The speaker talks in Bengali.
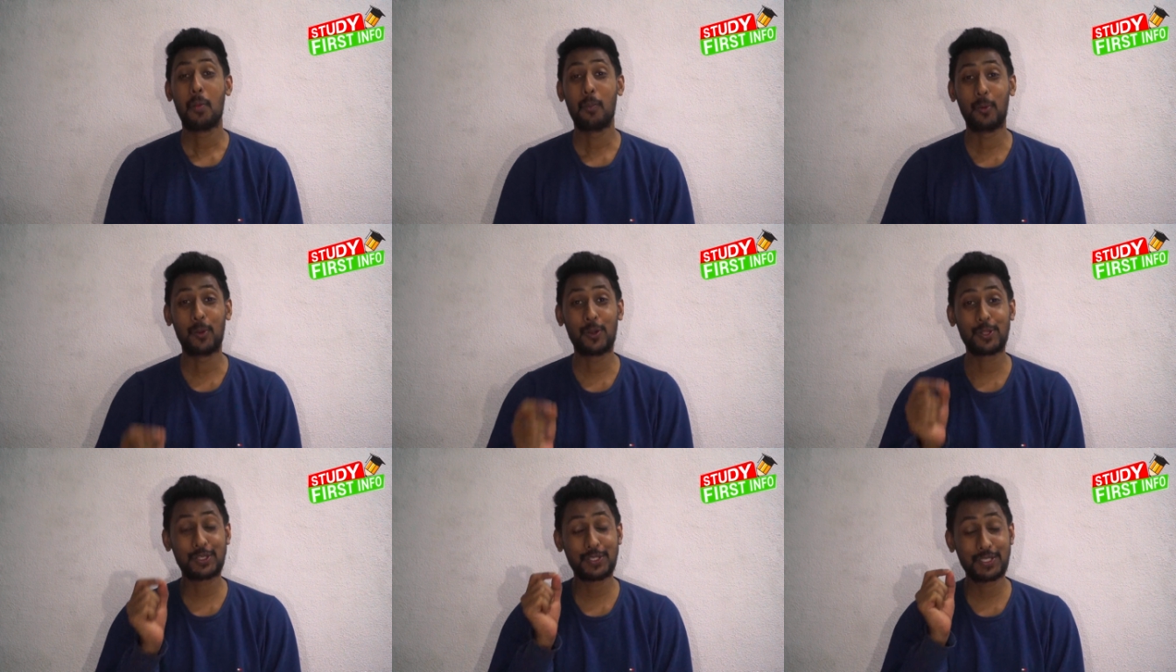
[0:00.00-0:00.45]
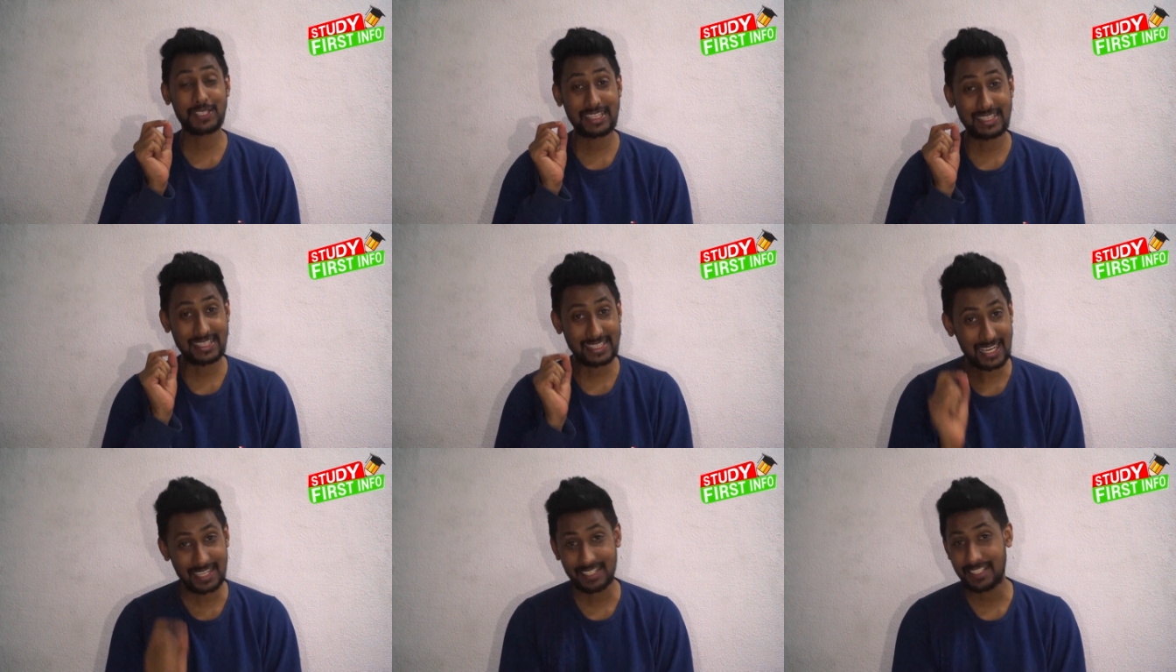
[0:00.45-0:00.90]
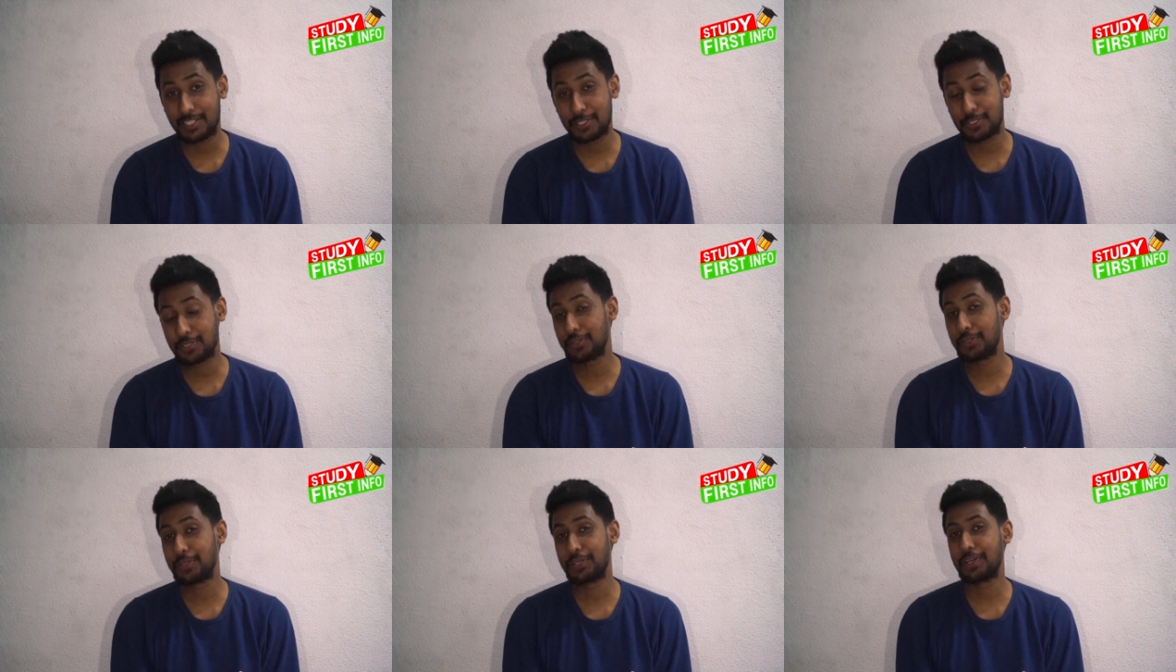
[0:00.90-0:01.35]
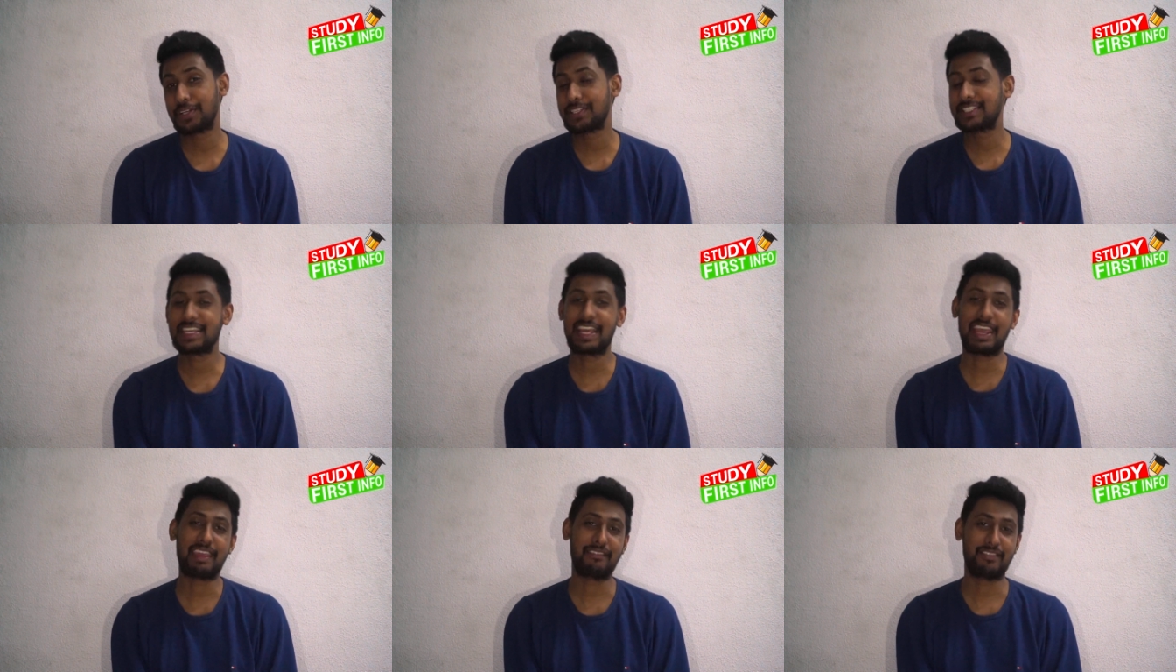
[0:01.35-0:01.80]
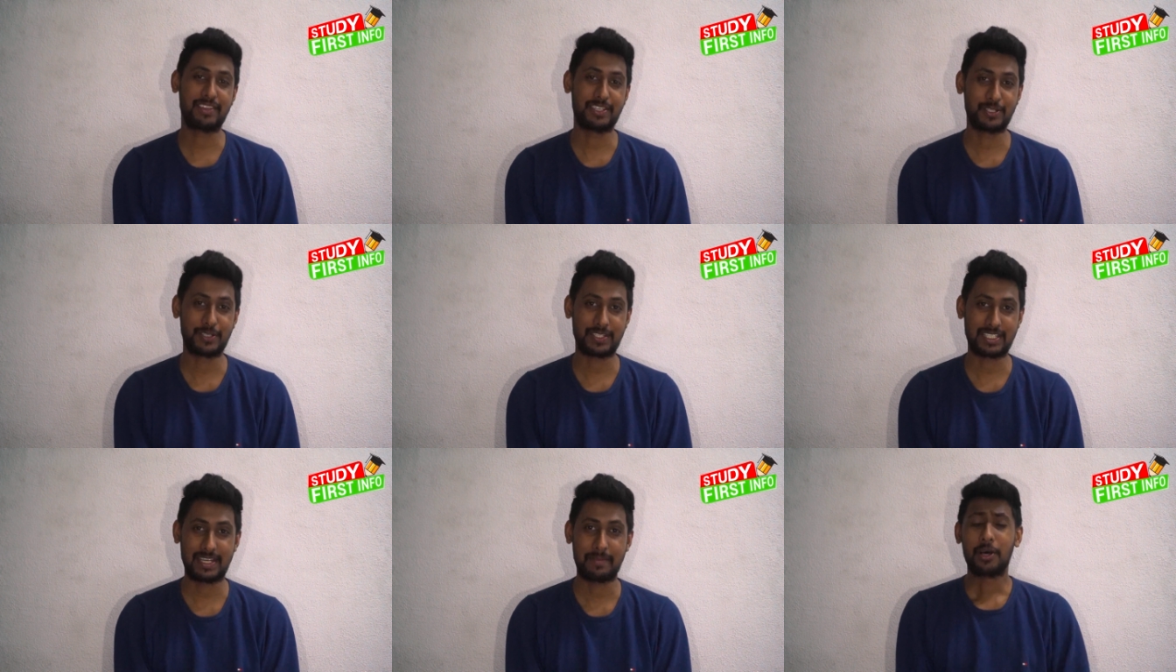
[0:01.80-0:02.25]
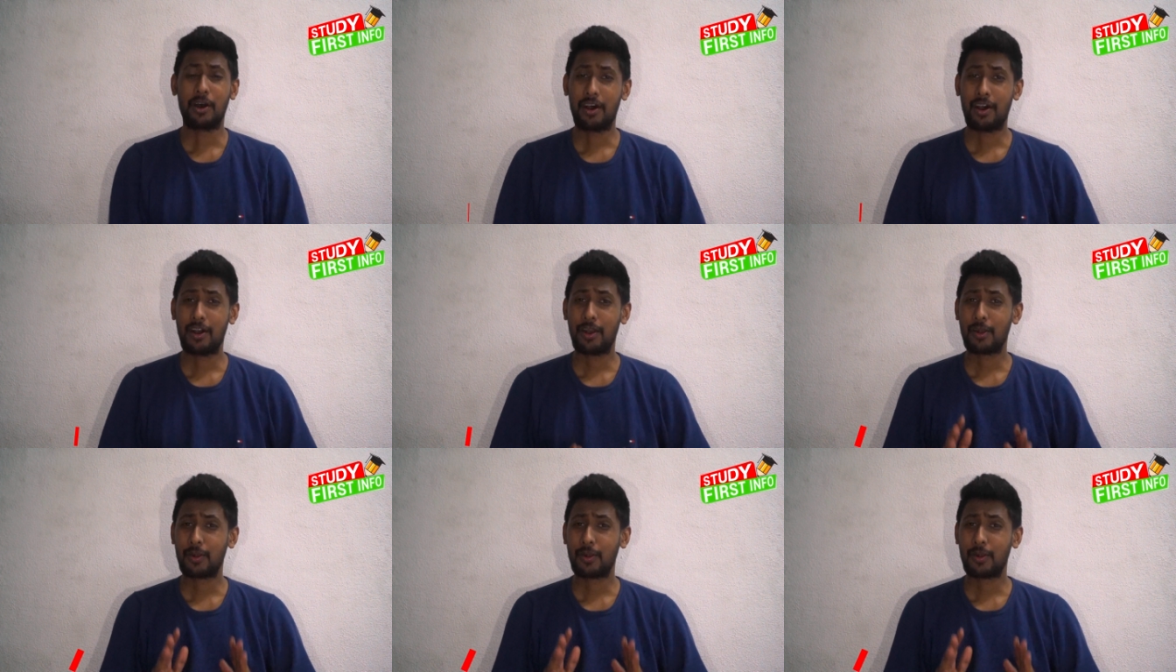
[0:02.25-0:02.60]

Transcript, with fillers: মূলত তাদের জন্যই হচ্ছে এই ভিডিওটি তো